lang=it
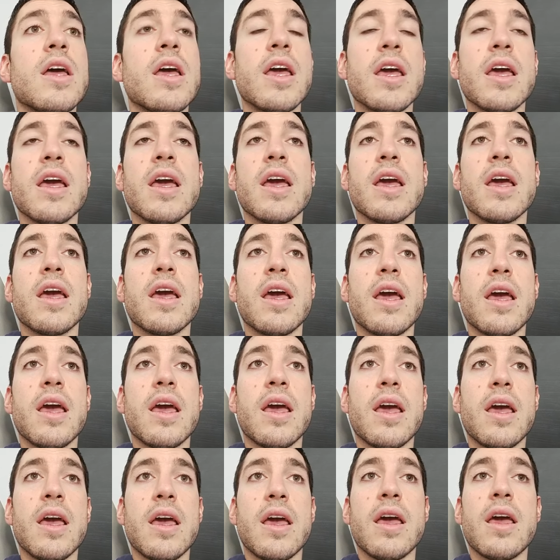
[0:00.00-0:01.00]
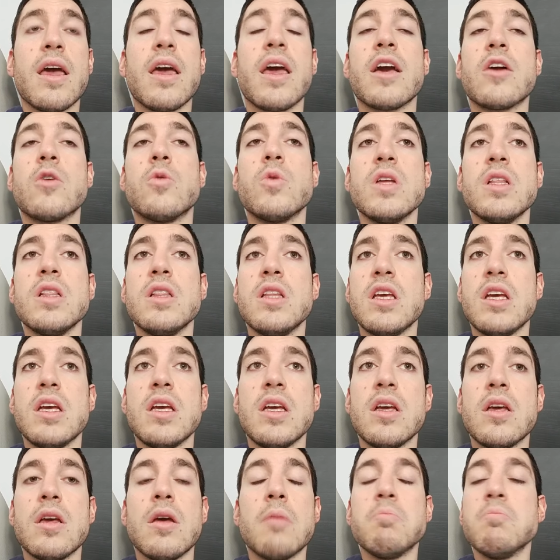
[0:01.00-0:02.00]
e, e,
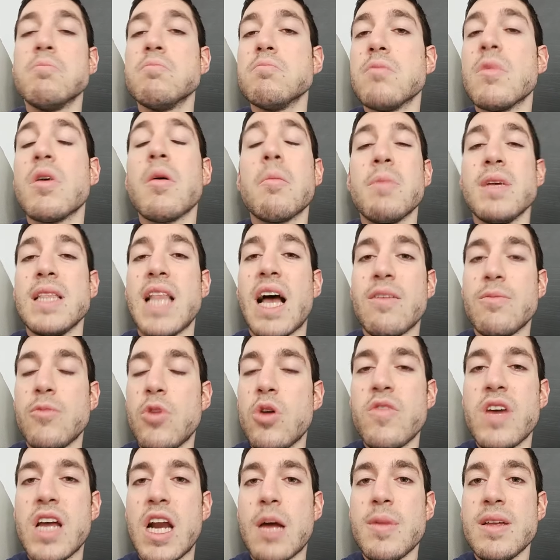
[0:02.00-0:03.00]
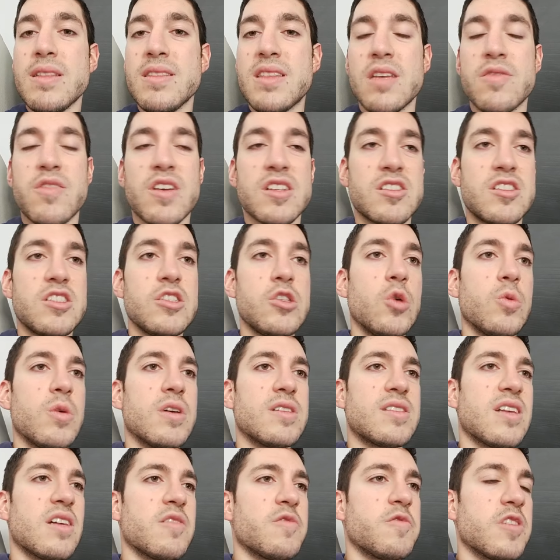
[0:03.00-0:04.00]
quindi mi danno veramente fastidio
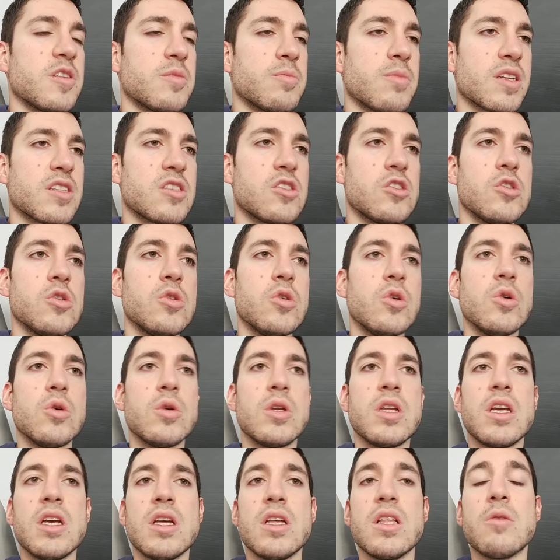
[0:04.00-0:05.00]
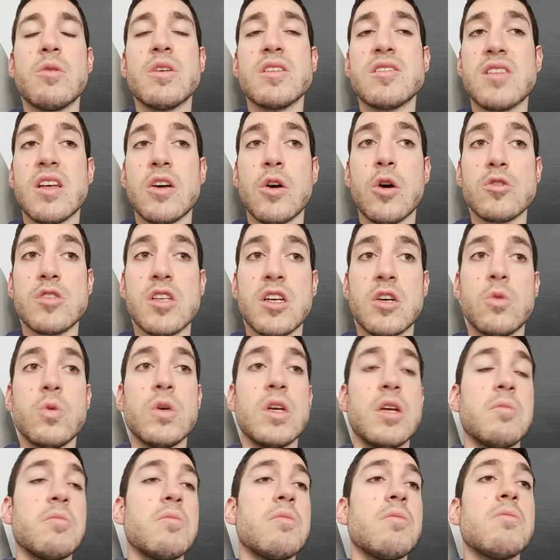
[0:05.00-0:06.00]
queste affermazioni, queste cose
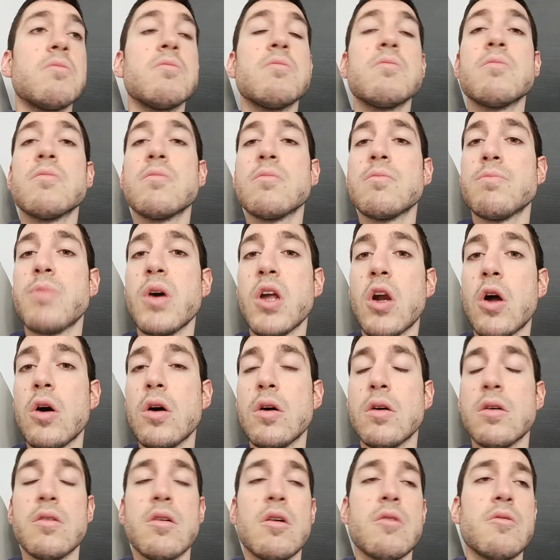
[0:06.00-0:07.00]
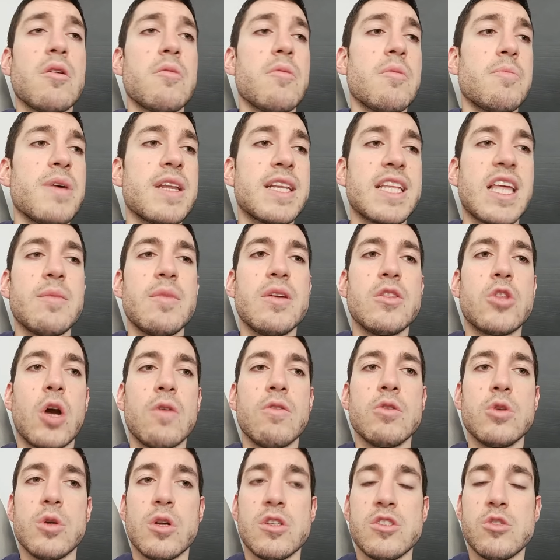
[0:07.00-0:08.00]
qui. Però perché mi
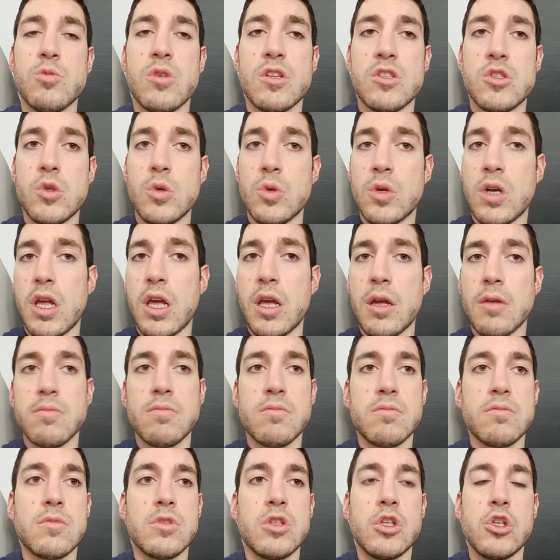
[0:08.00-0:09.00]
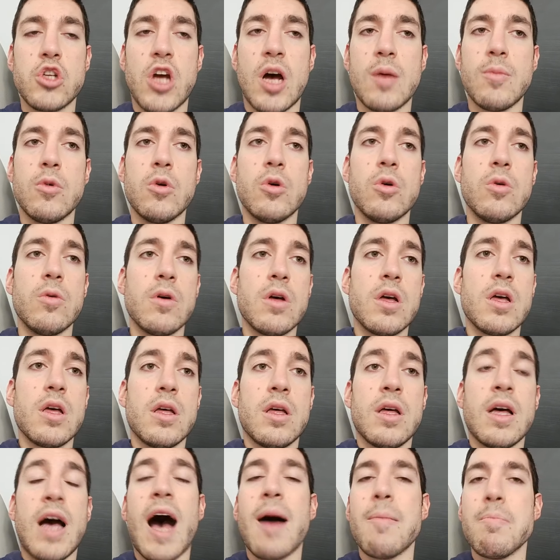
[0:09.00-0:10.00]
trovo in una situazione, diciamo,
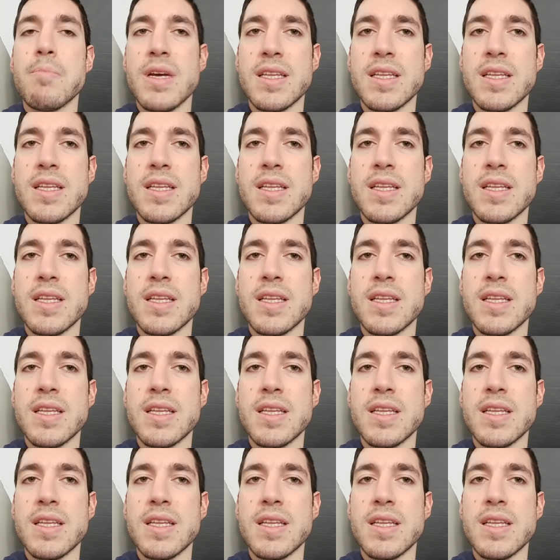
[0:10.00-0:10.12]
a